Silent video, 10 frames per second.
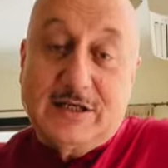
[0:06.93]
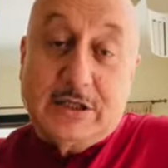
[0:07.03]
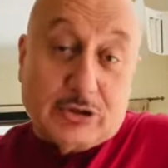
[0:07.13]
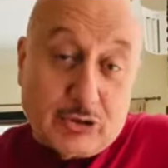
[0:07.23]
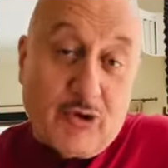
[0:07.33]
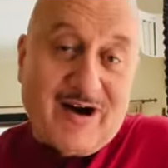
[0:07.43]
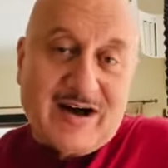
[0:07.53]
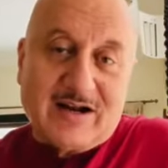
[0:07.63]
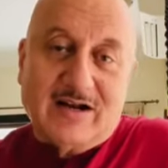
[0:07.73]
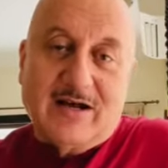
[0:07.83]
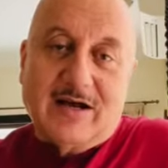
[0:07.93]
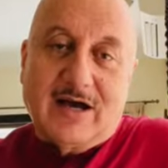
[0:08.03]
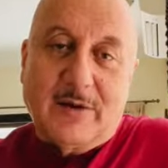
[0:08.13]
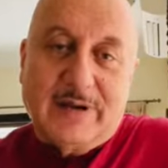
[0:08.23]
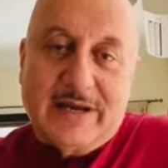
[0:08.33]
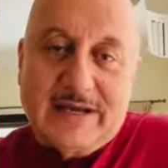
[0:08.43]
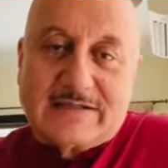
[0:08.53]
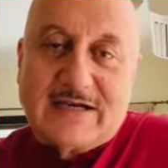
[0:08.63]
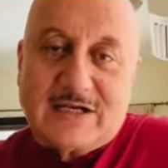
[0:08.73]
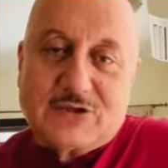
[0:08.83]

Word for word: ये त्यौहार हमें एक साथ